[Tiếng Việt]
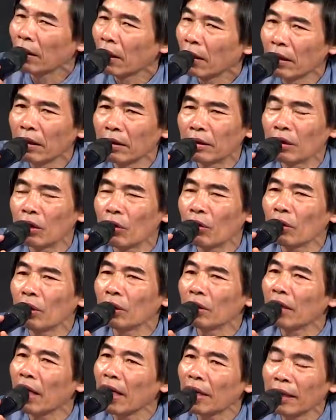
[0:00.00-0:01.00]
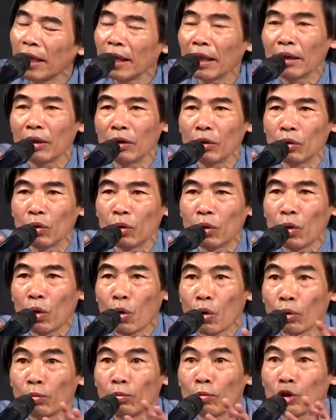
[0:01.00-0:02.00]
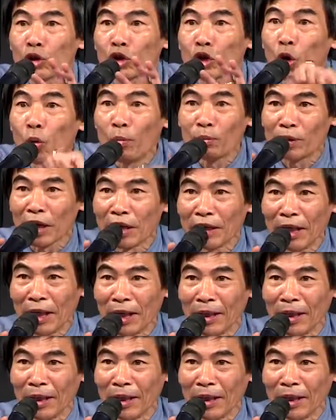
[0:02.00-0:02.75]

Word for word: từ chối tế nhị, nó có một chùm tế